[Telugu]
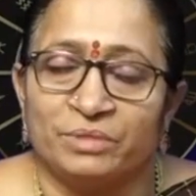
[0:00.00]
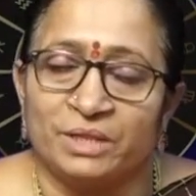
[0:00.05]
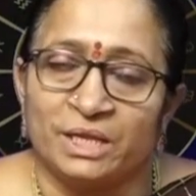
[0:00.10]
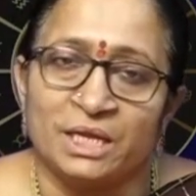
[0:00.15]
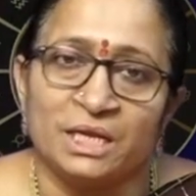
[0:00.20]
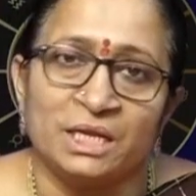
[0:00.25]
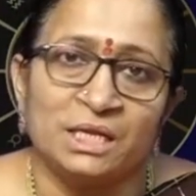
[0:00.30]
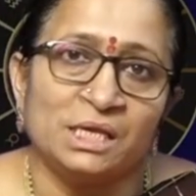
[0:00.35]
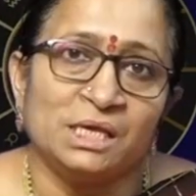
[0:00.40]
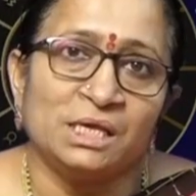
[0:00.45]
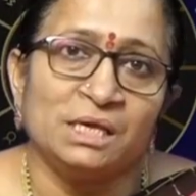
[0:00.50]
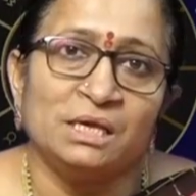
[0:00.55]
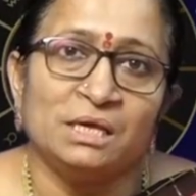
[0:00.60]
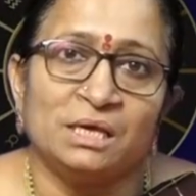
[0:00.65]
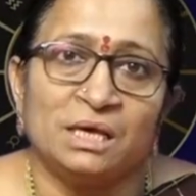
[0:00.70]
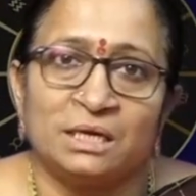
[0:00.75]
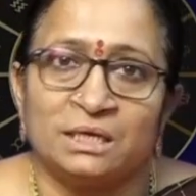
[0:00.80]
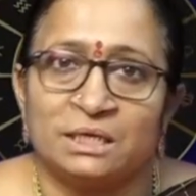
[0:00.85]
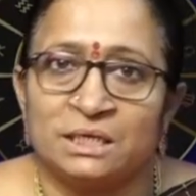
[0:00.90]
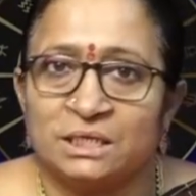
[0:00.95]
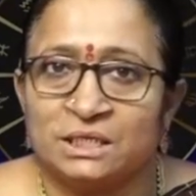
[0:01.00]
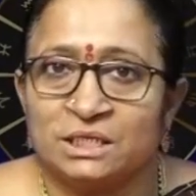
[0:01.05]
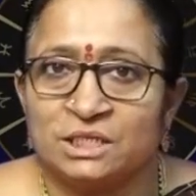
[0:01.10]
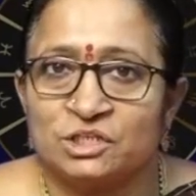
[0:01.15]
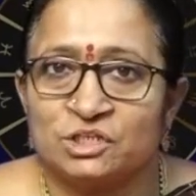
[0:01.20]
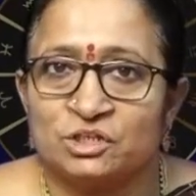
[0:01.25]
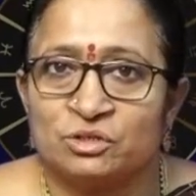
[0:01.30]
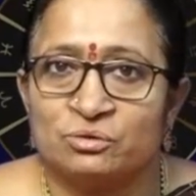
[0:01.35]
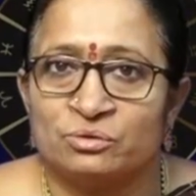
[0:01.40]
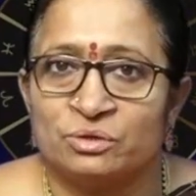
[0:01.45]
దేనికి అన్నిటికీ
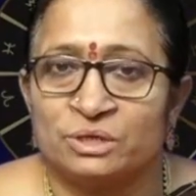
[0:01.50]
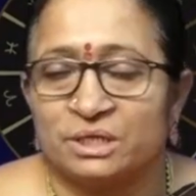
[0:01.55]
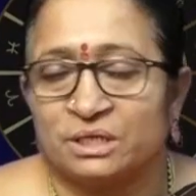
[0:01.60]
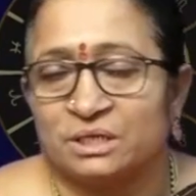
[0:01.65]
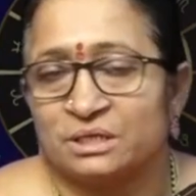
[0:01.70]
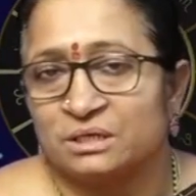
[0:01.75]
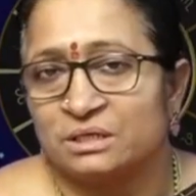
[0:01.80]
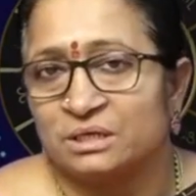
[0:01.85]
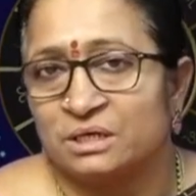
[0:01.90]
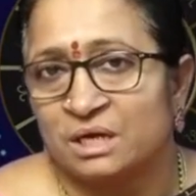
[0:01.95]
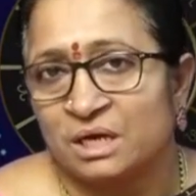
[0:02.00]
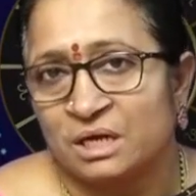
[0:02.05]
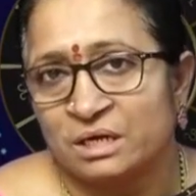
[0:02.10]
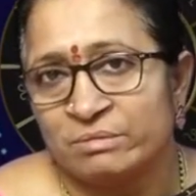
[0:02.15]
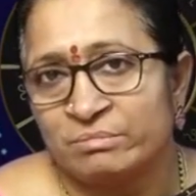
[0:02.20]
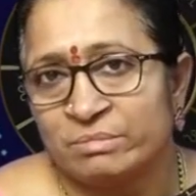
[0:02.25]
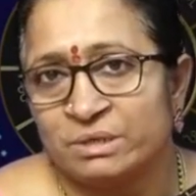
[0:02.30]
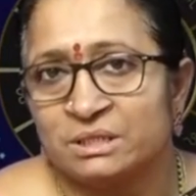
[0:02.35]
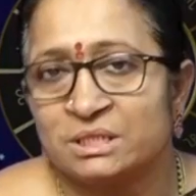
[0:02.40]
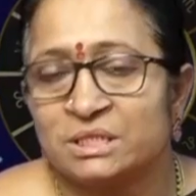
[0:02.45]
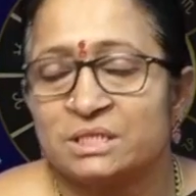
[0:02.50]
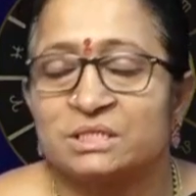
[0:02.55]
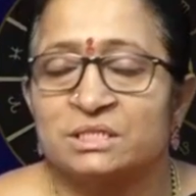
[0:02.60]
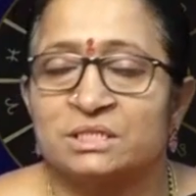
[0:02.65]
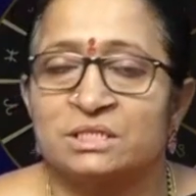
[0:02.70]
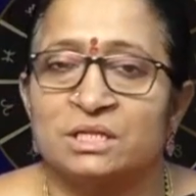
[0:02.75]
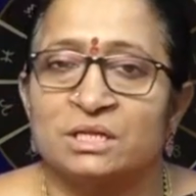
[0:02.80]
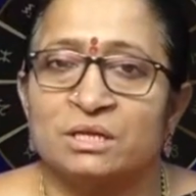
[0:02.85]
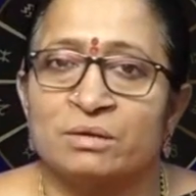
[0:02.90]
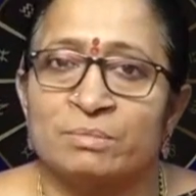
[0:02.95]
చెడునే కానీ
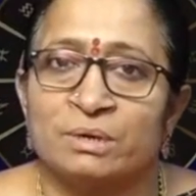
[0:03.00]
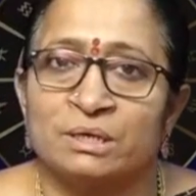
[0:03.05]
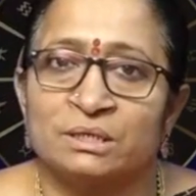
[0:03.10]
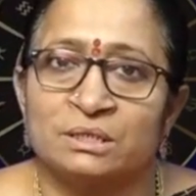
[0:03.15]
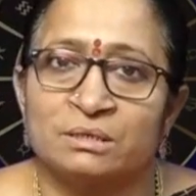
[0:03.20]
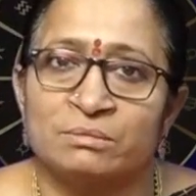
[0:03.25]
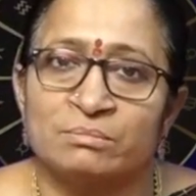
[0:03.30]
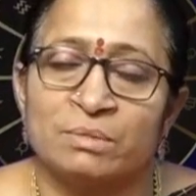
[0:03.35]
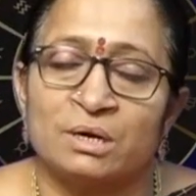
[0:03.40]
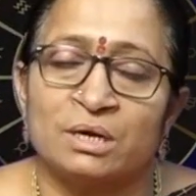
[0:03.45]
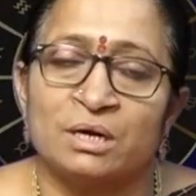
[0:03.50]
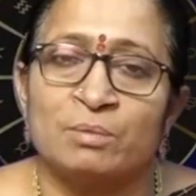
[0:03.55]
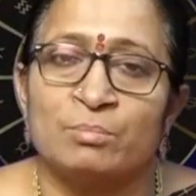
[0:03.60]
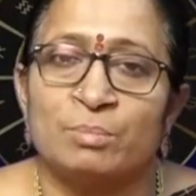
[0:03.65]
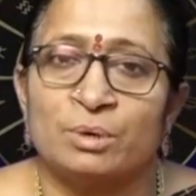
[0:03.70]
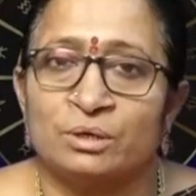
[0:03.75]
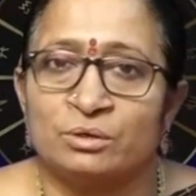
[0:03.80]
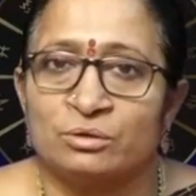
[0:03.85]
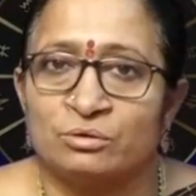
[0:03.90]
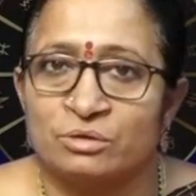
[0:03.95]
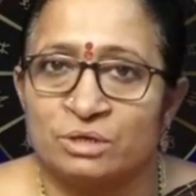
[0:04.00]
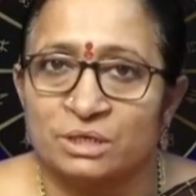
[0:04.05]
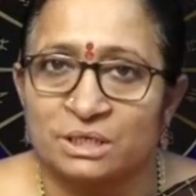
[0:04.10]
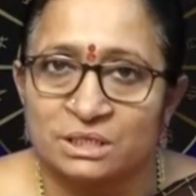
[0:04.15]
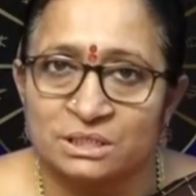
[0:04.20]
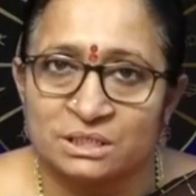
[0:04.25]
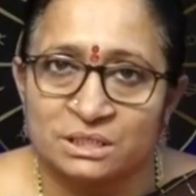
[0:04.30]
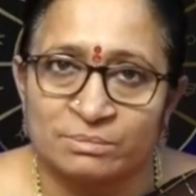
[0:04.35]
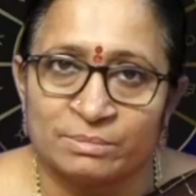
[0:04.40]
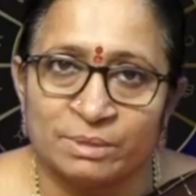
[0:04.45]
మంత్రసిద్ధికి మాత్రం బాగా పట్టు
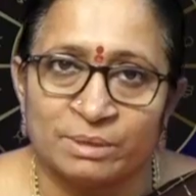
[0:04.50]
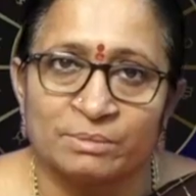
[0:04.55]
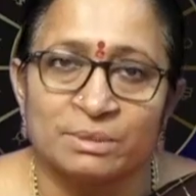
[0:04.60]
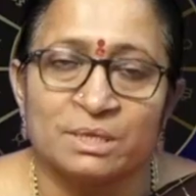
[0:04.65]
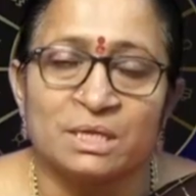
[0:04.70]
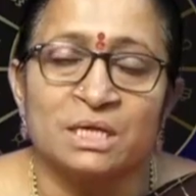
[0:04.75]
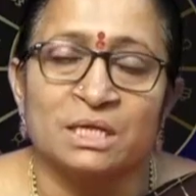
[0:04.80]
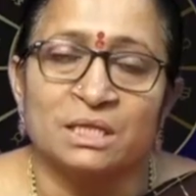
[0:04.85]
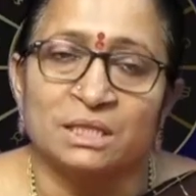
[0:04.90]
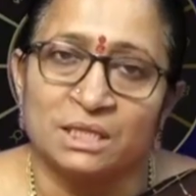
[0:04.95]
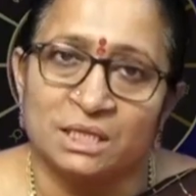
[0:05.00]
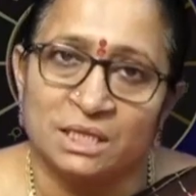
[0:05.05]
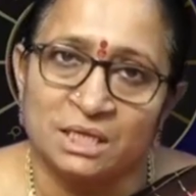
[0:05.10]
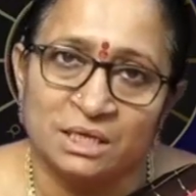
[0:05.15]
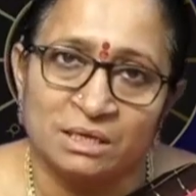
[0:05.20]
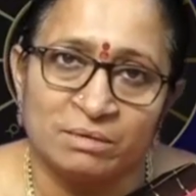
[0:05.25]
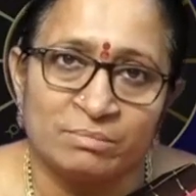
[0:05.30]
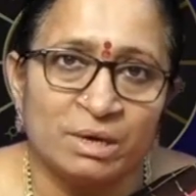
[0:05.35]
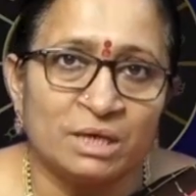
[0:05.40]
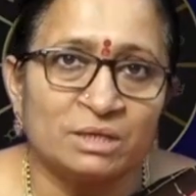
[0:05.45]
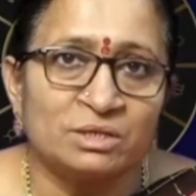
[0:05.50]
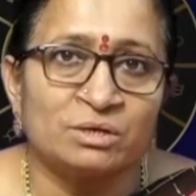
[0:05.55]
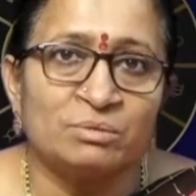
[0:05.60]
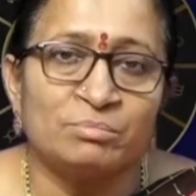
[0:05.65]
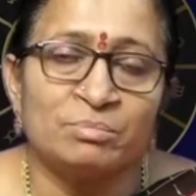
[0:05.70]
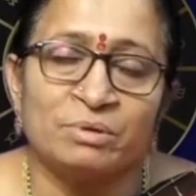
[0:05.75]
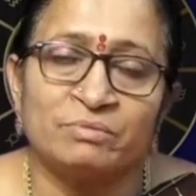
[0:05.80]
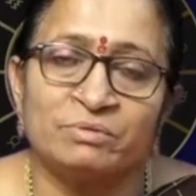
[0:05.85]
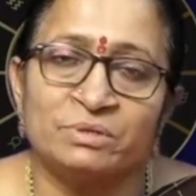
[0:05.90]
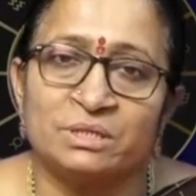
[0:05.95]
దొరికే సమయం దీనికి
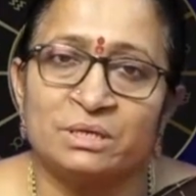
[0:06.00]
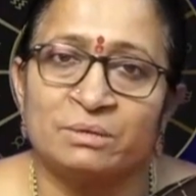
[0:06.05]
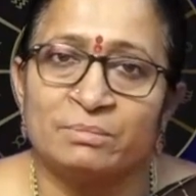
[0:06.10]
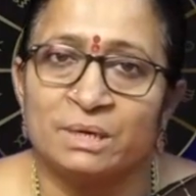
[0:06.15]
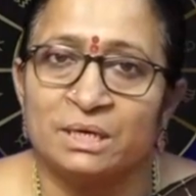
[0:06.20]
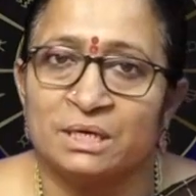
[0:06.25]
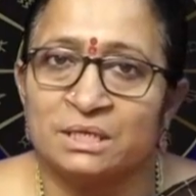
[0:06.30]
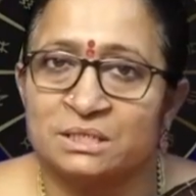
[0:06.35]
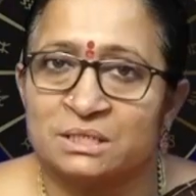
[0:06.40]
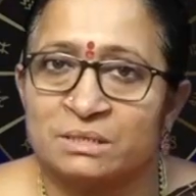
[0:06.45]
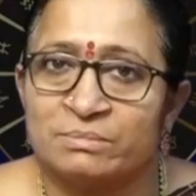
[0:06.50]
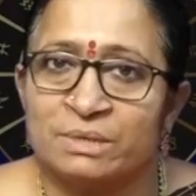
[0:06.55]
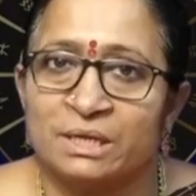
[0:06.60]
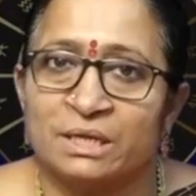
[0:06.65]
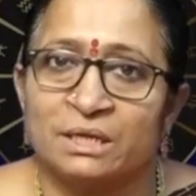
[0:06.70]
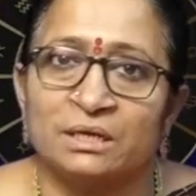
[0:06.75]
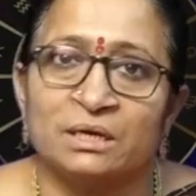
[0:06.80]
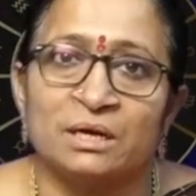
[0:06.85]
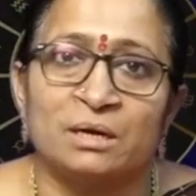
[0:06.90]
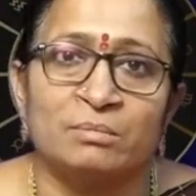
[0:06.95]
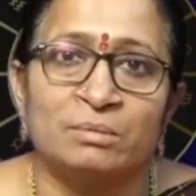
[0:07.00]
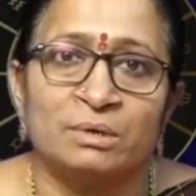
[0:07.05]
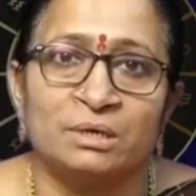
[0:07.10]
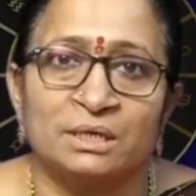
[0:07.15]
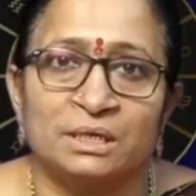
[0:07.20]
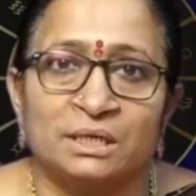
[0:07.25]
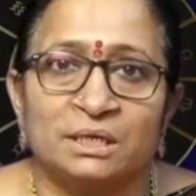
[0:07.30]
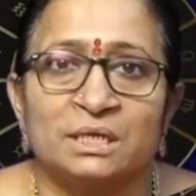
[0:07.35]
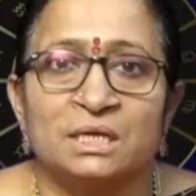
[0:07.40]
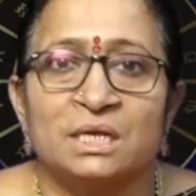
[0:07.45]
మాత్రం పవిత్రమైన సమయం
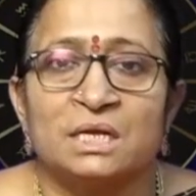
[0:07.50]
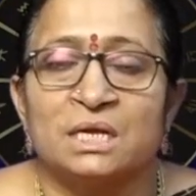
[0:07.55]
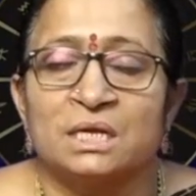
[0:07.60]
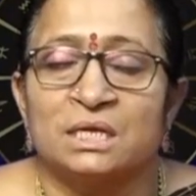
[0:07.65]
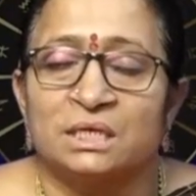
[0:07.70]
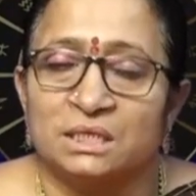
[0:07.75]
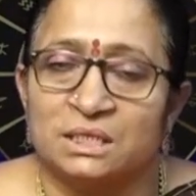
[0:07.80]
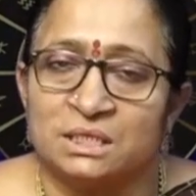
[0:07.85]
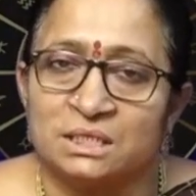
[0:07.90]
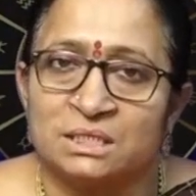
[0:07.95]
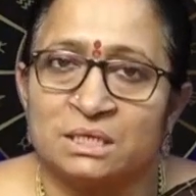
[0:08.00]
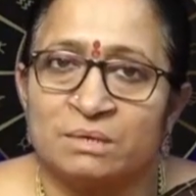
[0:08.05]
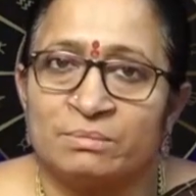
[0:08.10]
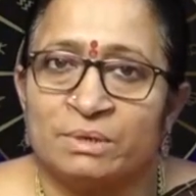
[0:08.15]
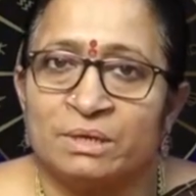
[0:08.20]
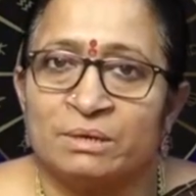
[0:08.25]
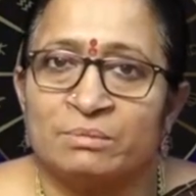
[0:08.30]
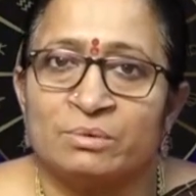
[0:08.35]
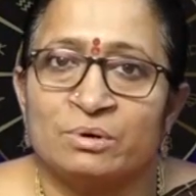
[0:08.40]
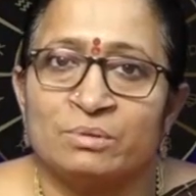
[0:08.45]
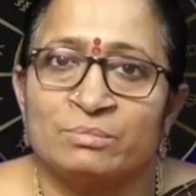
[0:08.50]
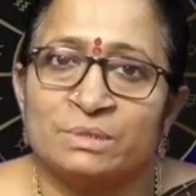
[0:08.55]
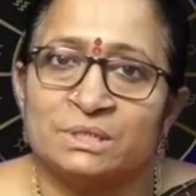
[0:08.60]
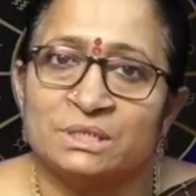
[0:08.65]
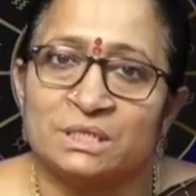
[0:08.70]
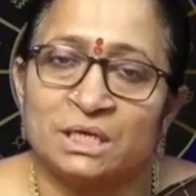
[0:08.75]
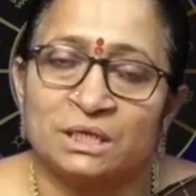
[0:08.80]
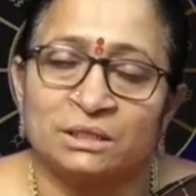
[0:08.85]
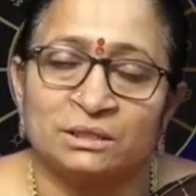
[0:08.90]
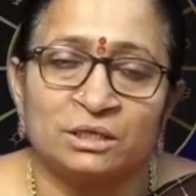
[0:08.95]
కాబట్టి ఈ సమయంలో మీ
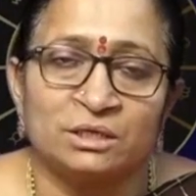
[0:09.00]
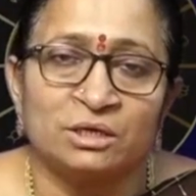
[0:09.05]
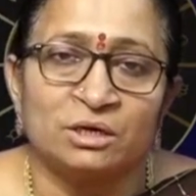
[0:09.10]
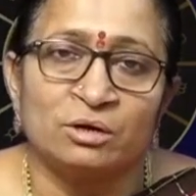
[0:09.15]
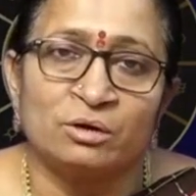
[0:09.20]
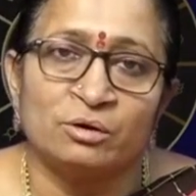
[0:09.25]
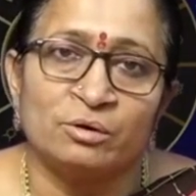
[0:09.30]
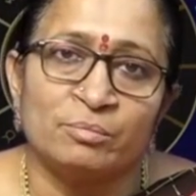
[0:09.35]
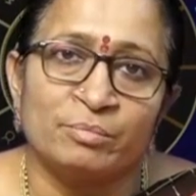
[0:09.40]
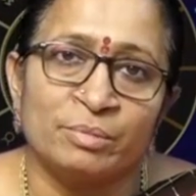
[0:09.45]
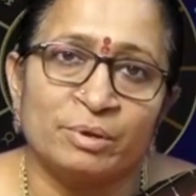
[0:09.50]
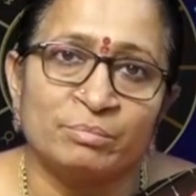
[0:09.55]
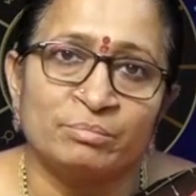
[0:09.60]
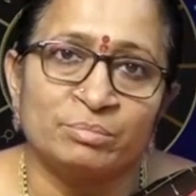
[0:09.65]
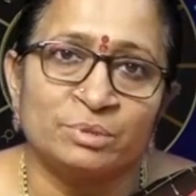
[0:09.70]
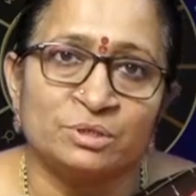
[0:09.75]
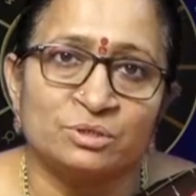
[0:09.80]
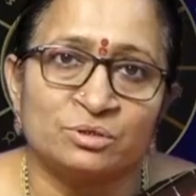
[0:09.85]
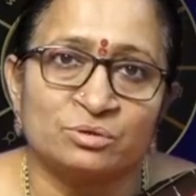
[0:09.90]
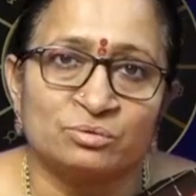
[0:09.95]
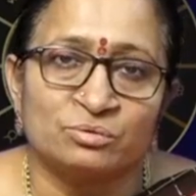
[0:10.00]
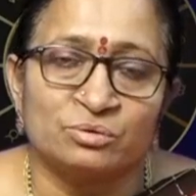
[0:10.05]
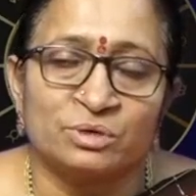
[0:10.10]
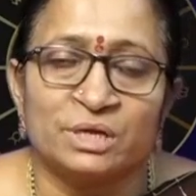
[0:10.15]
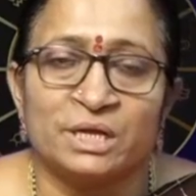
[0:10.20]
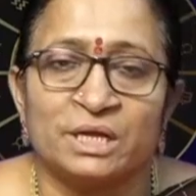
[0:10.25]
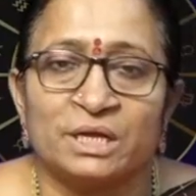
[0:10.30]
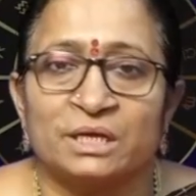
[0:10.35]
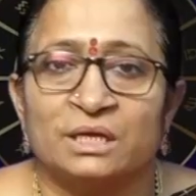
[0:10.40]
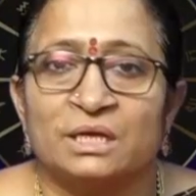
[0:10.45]
సాధనలను
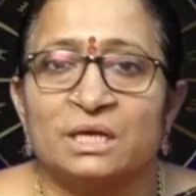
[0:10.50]
పెంపించుకుంటే